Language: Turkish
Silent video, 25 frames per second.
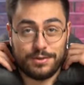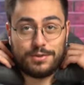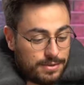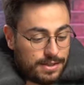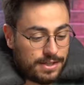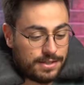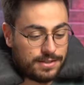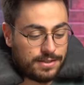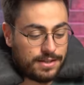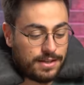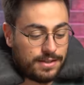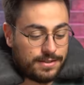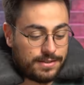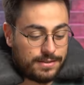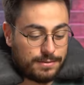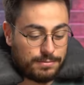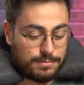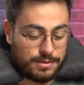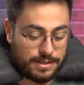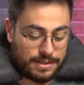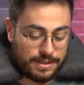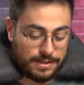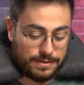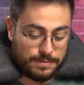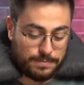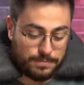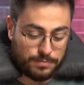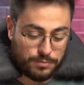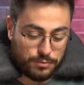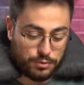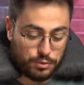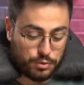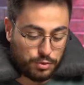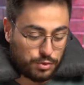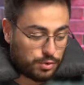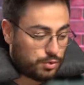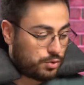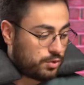Biraz kalsın bakalım
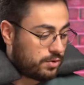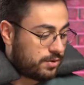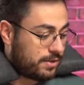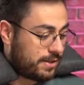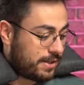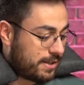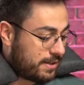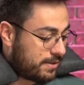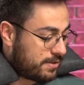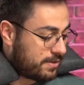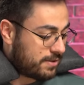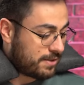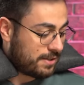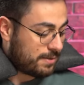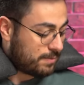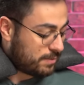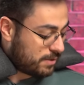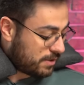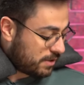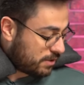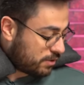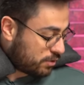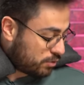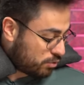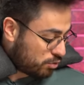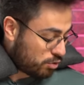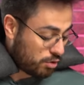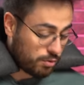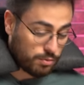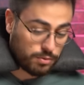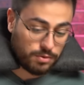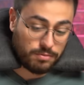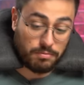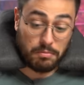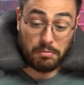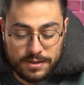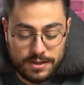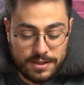durduğunda canımızı acıtıyor mu?